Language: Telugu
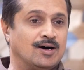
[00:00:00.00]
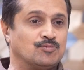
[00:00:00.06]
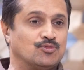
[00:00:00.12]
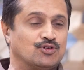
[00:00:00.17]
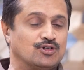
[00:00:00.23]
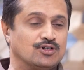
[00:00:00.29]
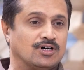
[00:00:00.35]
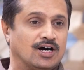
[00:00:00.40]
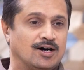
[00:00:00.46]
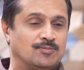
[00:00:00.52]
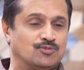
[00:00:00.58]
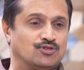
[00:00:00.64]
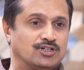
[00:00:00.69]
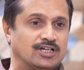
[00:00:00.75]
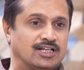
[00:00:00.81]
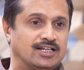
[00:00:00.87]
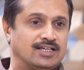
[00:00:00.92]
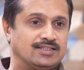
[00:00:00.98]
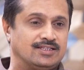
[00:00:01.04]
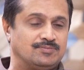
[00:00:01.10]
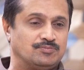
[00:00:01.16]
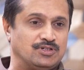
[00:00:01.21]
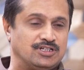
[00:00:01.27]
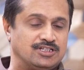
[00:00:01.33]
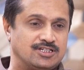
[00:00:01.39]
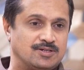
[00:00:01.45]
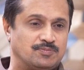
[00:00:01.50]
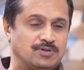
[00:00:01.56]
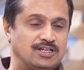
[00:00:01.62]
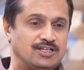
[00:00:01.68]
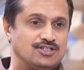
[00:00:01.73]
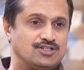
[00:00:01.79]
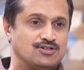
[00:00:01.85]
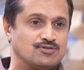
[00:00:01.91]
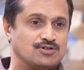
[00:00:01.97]
ఆ మూడు ఆ మూడు అనేది బీజేపీ
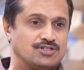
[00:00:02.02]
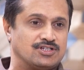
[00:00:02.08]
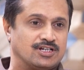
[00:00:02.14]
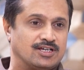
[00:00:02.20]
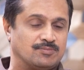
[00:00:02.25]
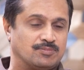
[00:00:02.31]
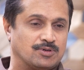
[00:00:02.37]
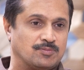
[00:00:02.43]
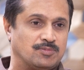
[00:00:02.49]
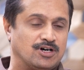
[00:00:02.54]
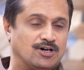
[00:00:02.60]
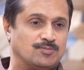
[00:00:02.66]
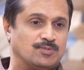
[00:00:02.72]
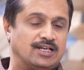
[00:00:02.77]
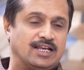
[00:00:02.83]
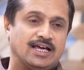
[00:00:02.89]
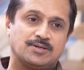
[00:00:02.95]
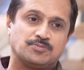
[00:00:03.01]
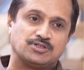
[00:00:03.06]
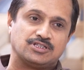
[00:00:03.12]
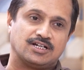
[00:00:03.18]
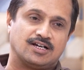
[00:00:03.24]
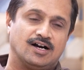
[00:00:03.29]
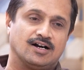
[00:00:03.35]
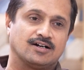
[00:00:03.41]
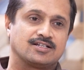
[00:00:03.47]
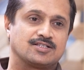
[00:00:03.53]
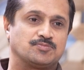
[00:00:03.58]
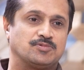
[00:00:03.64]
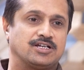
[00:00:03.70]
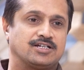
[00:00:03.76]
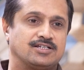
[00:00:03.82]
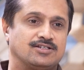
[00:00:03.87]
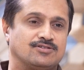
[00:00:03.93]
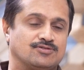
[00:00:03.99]
నుంచి వచ్చిన ప్రభావమా లేకపోతే కాంగ్రెస్
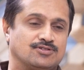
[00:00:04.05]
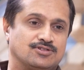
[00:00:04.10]
పార్టీ